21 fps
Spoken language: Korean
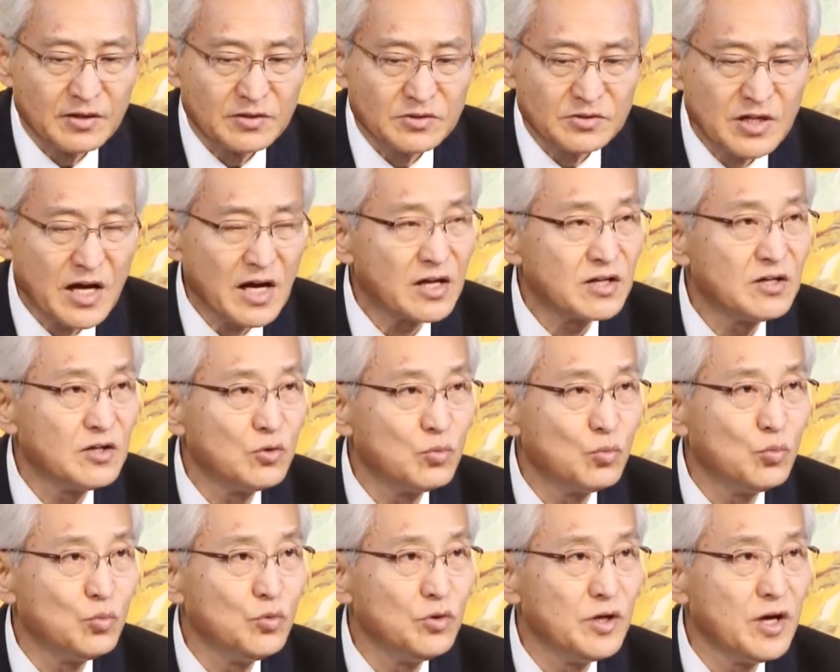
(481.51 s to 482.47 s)

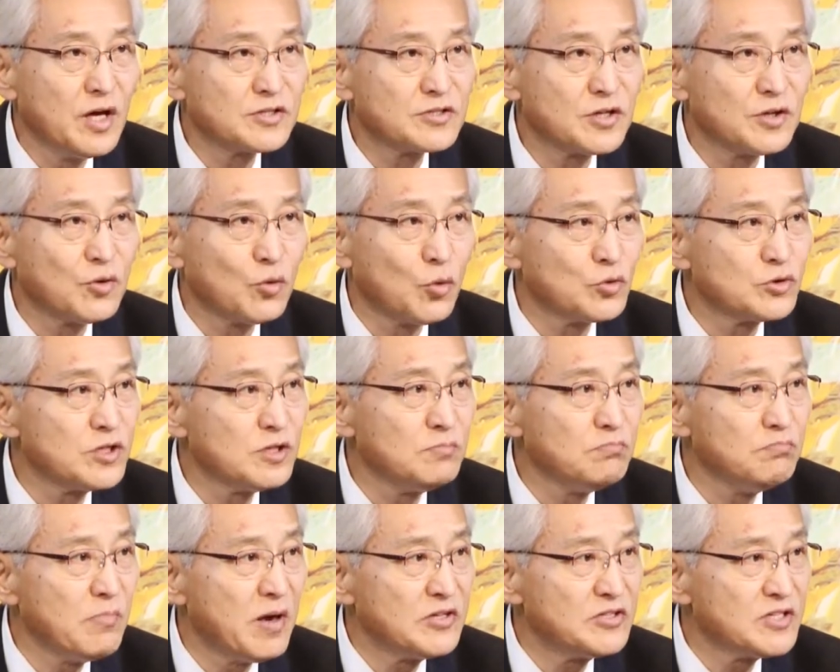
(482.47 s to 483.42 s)
자기를 위해서
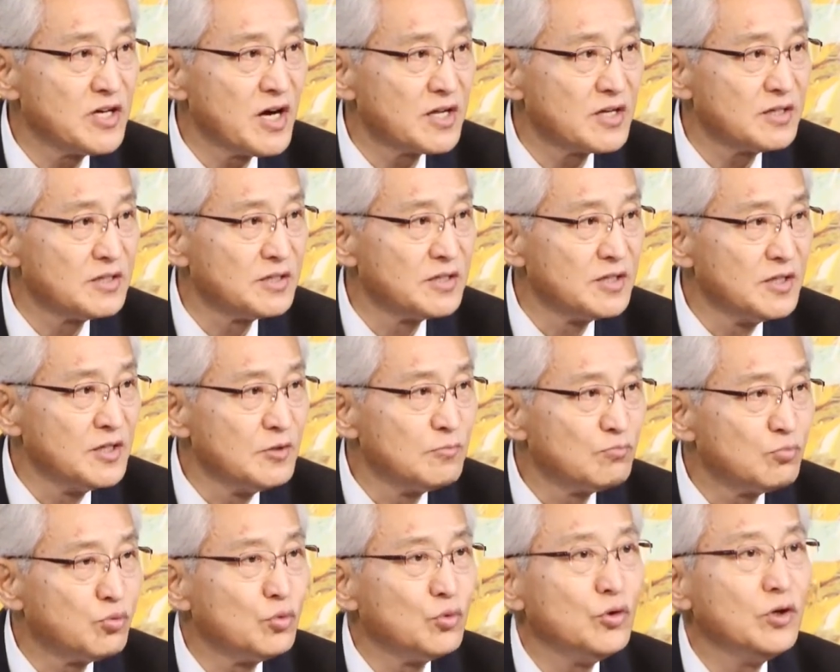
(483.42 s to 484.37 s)
오신 메시아를
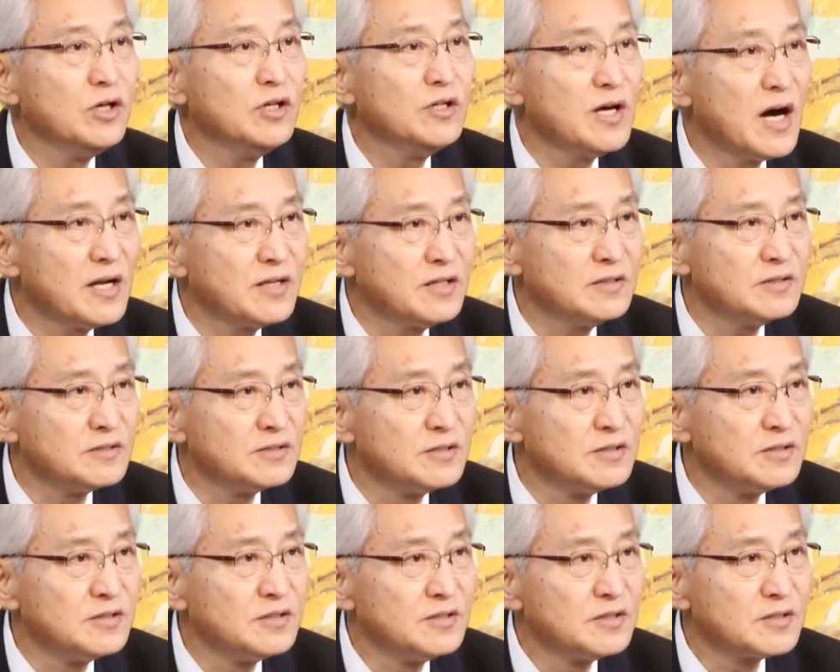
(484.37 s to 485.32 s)
부인하는
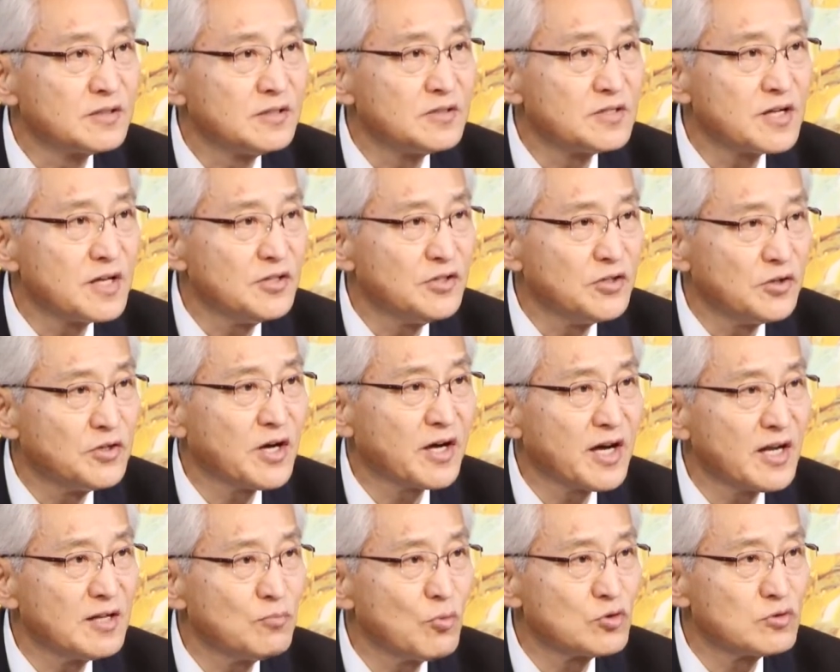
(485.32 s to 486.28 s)
그들의
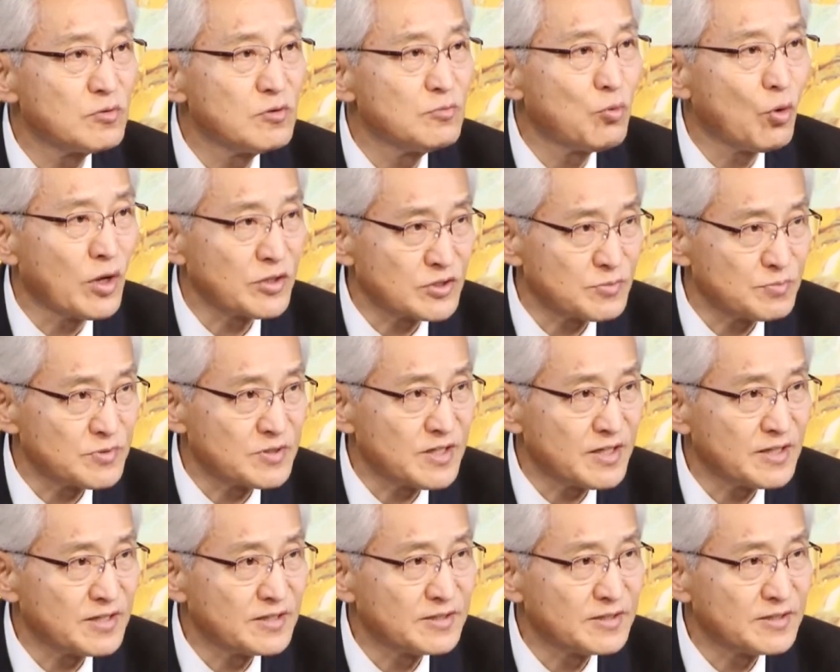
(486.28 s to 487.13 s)
연약한 모습을 보았습니다.